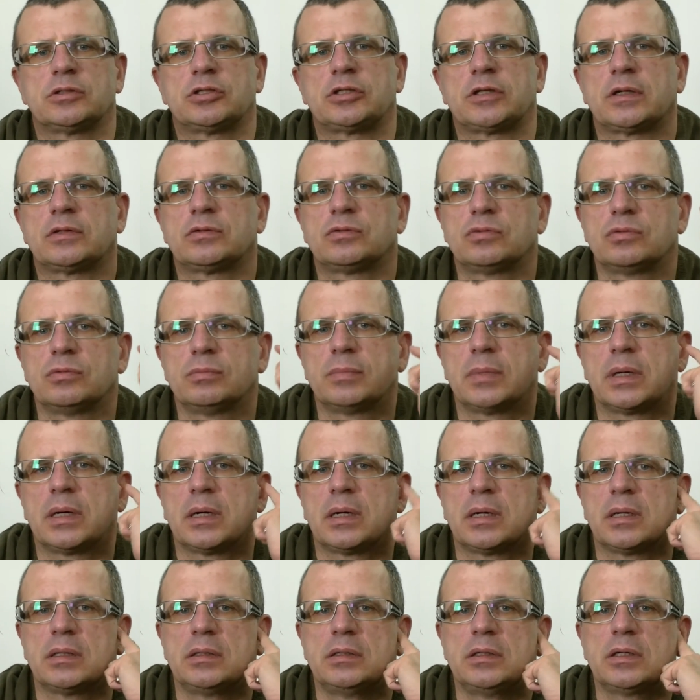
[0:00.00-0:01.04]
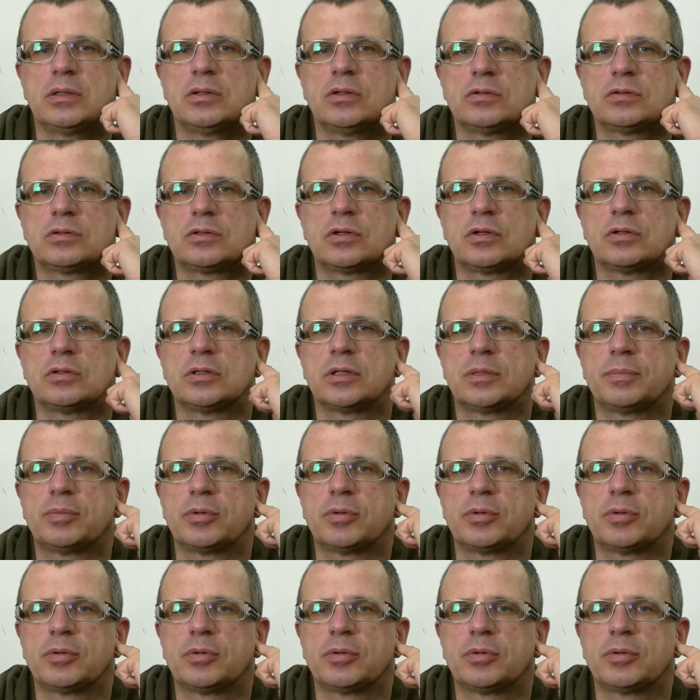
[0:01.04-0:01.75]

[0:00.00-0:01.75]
czasu ma jednostronne